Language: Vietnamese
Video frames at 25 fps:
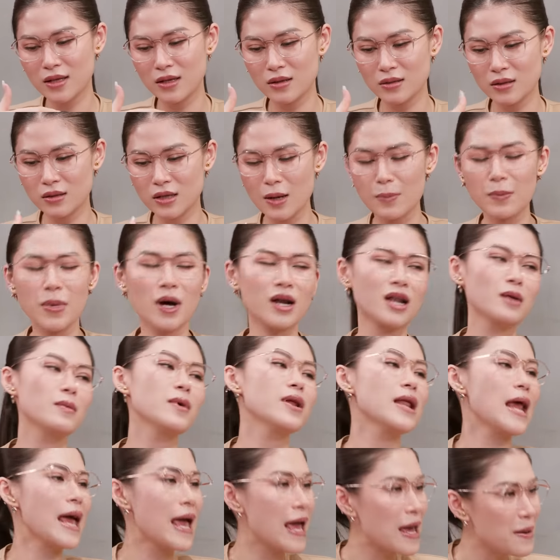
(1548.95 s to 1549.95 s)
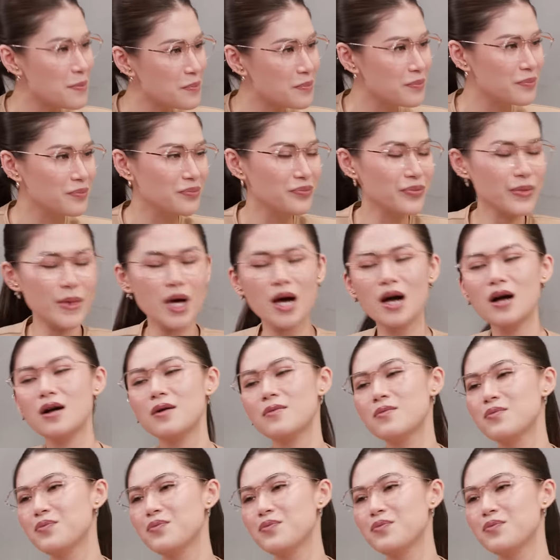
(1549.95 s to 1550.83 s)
thì chụp hình nó mới đẹp. Đó,